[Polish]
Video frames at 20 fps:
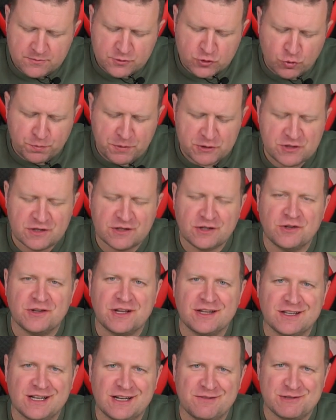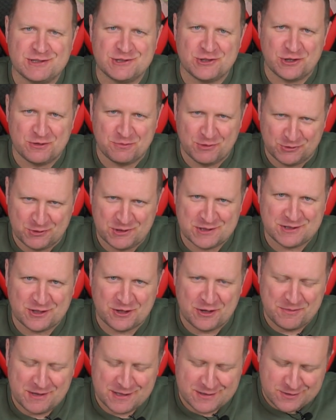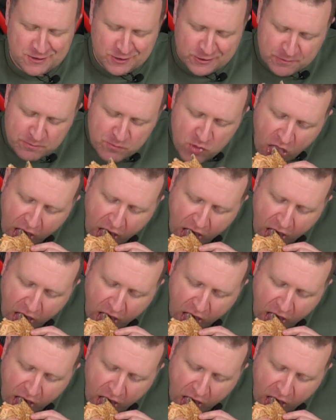Skupię się tylko na tej lewej stronie, bo tu jest tylko mięso.